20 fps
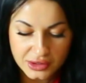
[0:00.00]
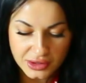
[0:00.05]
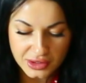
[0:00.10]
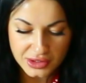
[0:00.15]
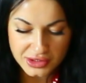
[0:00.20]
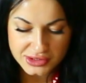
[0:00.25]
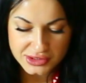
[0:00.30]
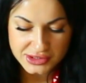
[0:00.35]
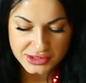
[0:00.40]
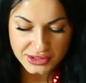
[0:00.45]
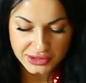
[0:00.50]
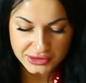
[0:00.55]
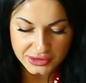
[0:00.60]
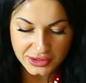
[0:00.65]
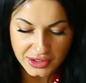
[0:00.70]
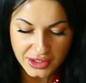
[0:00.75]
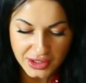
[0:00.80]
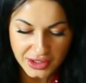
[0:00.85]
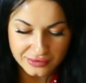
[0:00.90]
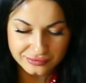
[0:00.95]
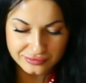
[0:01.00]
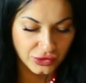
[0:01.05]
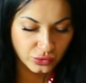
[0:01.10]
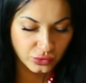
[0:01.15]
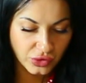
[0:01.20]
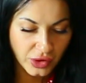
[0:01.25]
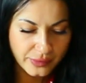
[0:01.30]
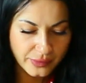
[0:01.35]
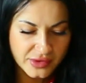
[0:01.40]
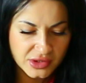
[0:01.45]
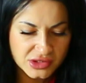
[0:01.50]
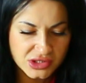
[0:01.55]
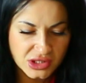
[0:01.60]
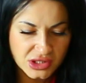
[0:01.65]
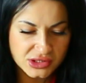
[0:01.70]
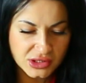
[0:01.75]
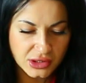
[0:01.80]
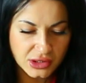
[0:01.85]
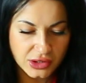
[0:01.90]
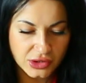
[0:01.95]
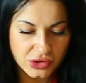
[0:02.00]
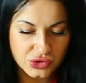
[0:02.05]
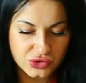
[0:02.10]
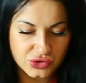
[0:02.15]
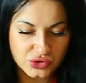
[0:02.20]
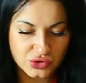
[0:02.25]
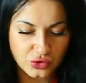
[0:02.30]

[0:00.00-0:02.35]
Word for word: красота. Ну, я бы не сказала, конечно,